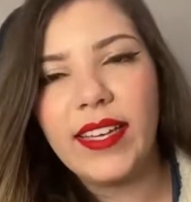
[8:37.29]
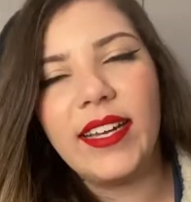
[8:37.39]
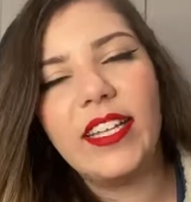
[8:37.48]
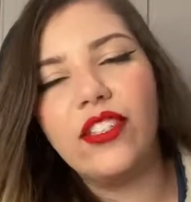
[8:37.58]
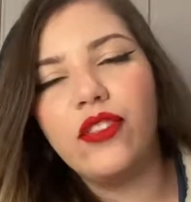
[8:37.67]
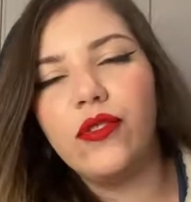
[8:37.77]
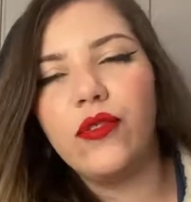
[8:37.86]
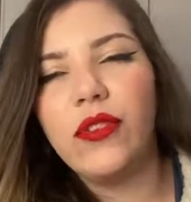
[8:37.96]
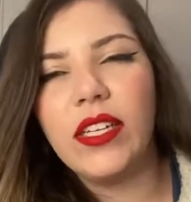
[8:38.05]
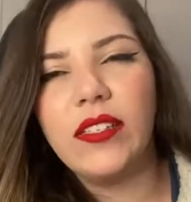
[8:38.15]
Ela
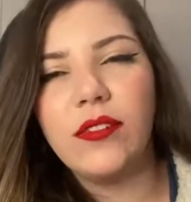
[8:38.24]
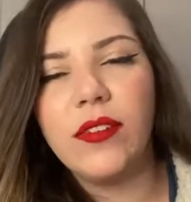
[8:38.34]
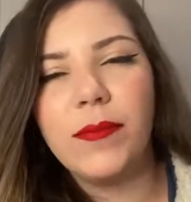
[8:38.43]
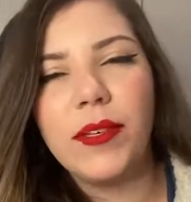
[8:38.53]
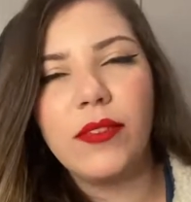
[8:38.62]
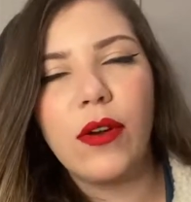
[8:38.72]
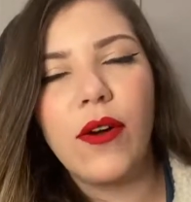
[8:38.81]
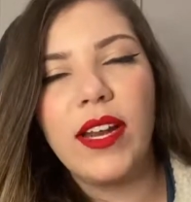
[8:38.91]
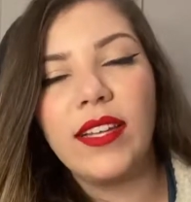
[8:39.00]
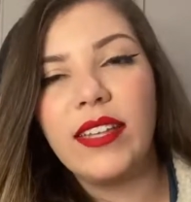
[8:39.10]
estuda isso,
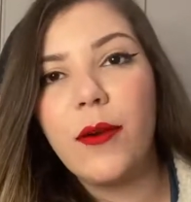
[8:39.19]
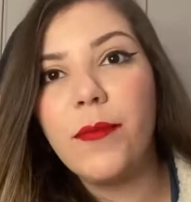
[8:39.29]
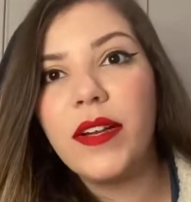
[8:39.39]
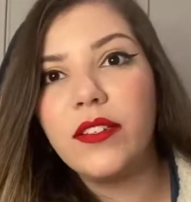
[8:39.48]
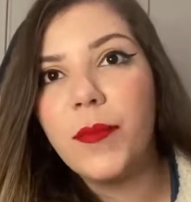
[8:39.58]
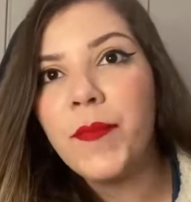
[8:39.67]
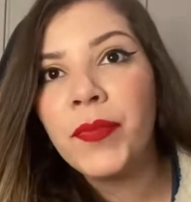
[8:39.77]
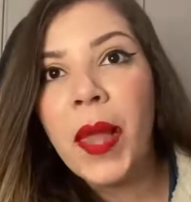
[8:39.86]
pessoal. Ela tem um preço